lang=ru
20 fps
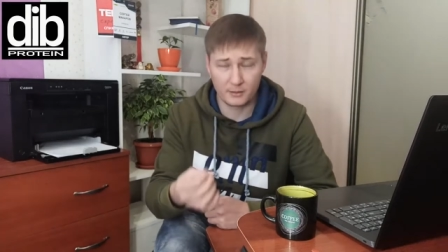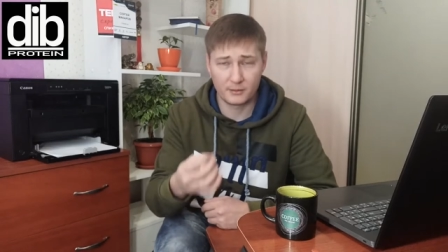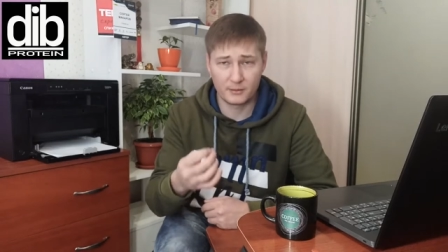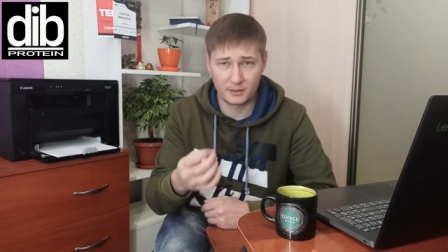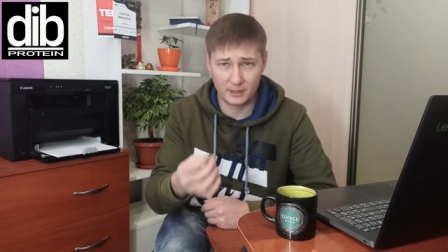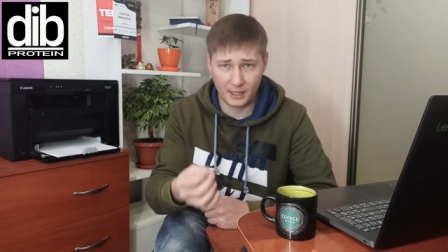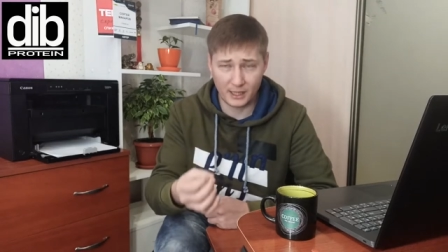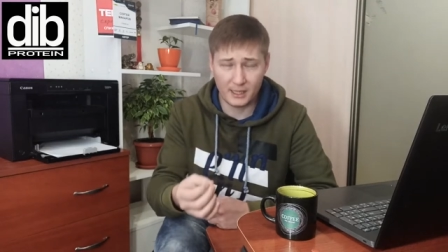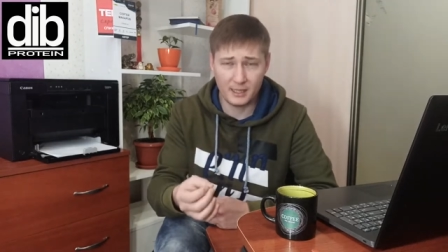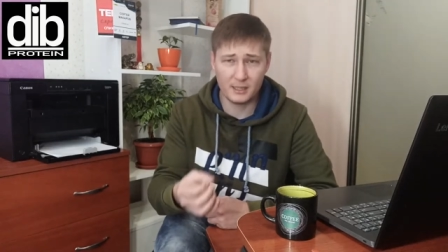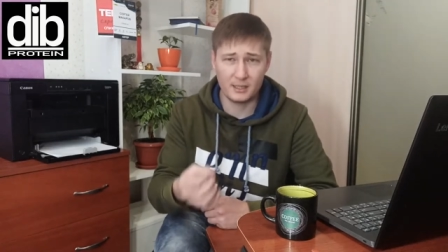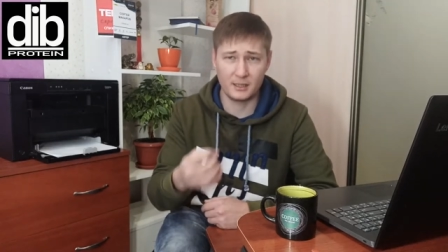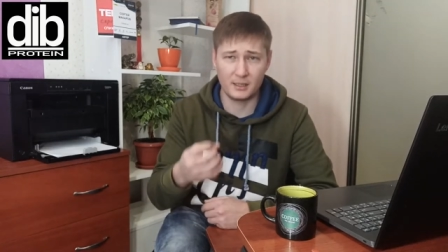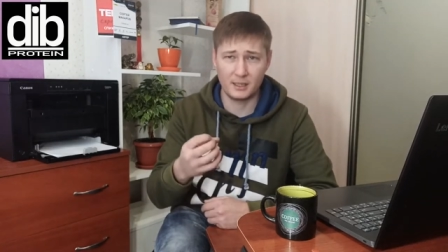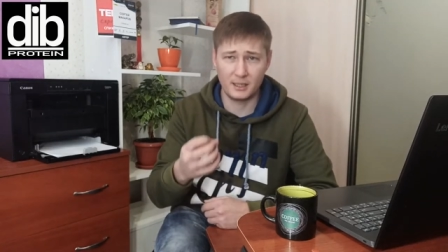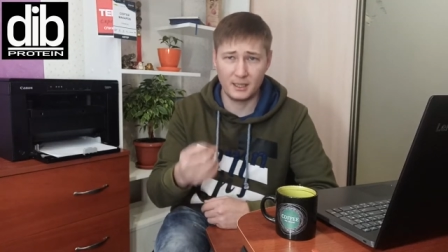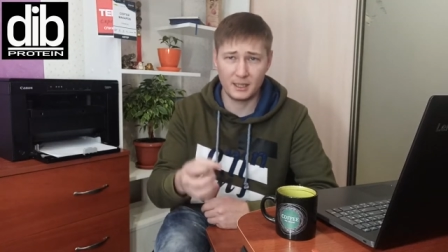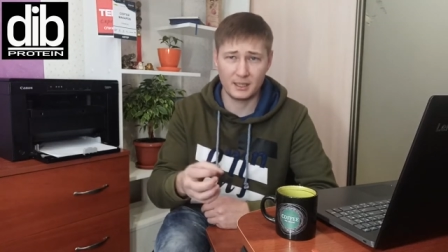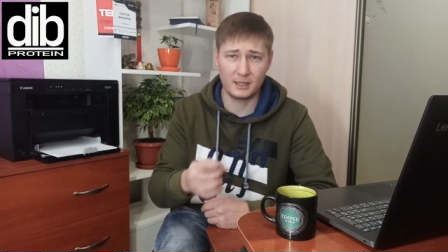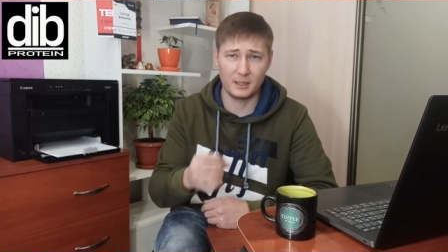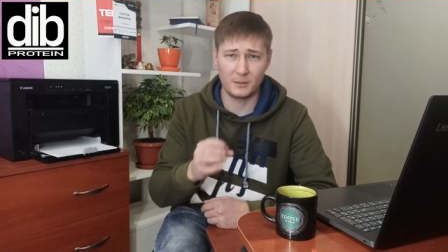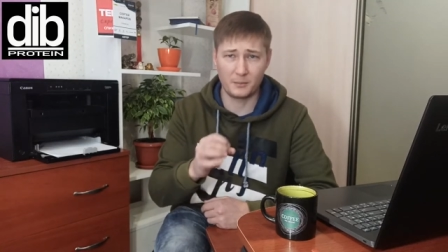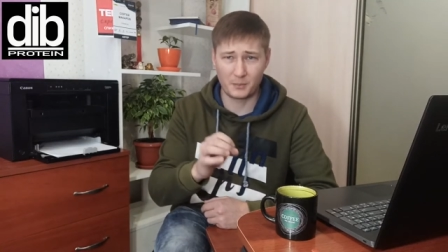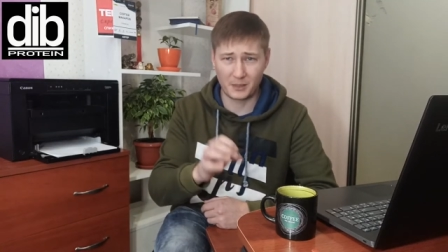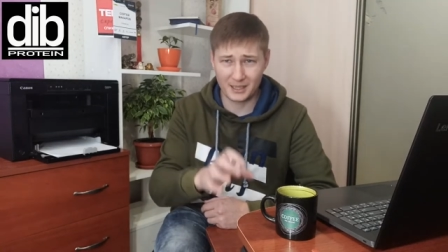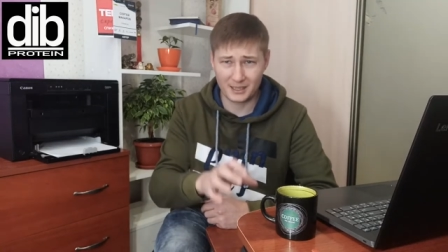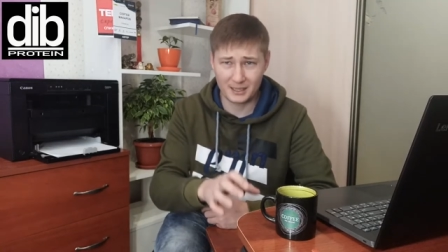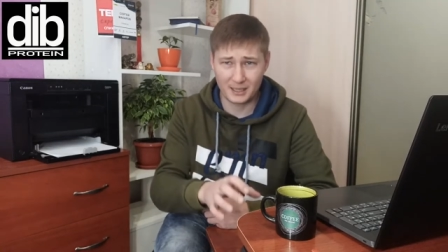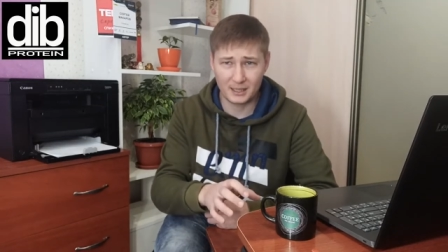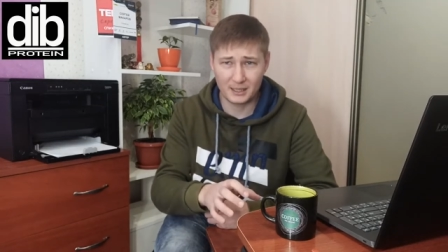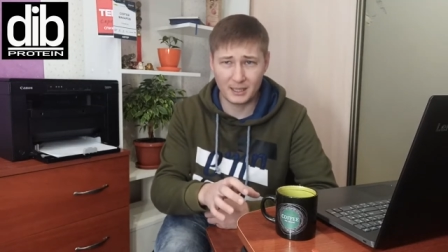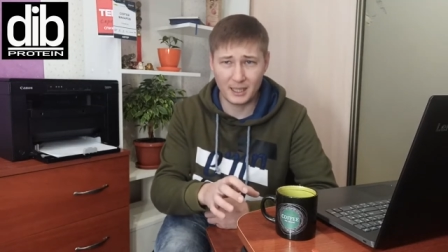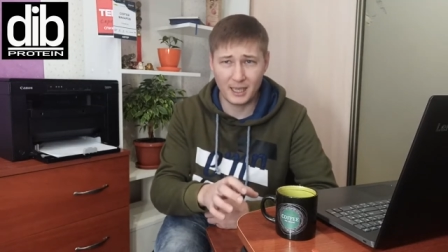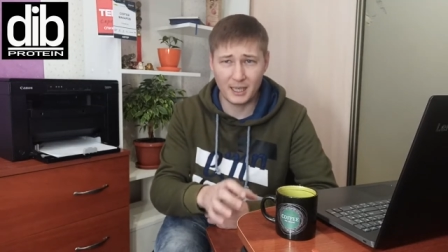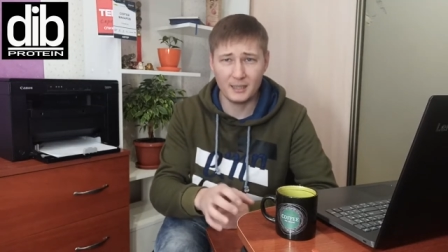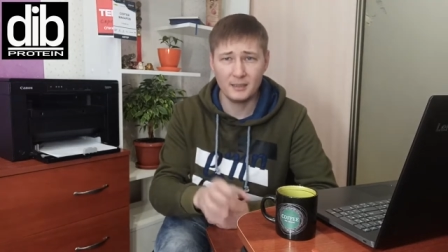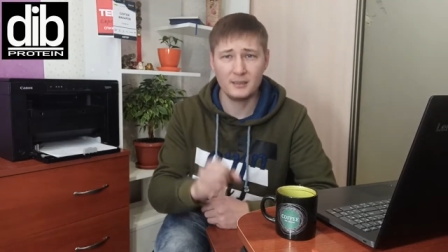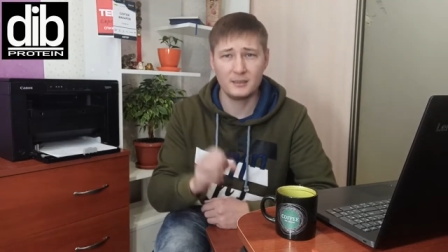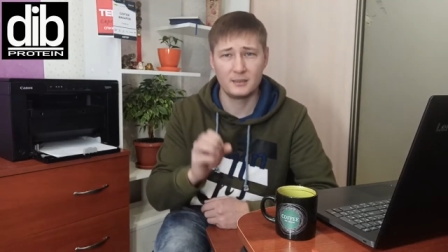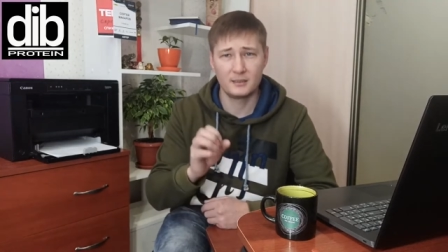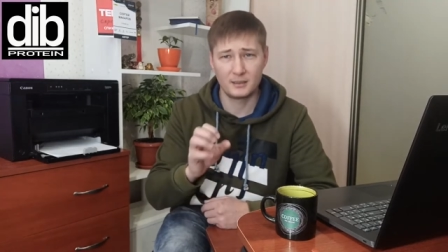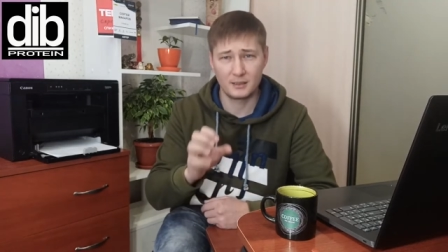в тренде это простота,